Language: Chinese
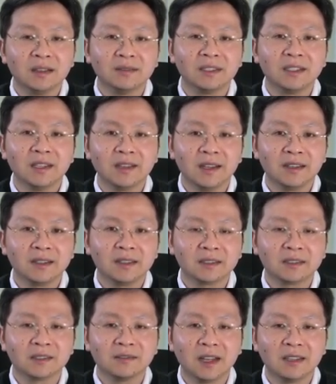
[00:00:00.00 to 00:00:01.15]
那么现在这个
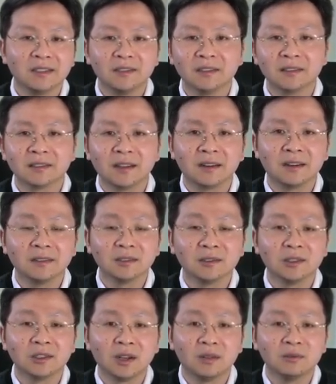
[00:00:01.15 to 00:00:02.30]
司法进程当然是
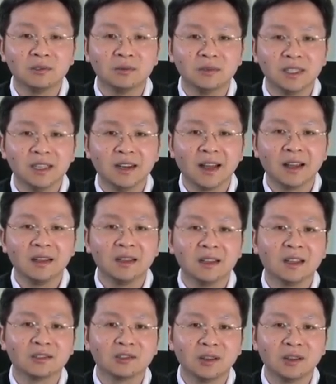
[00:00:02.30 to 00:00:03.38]
对川普不利了啊！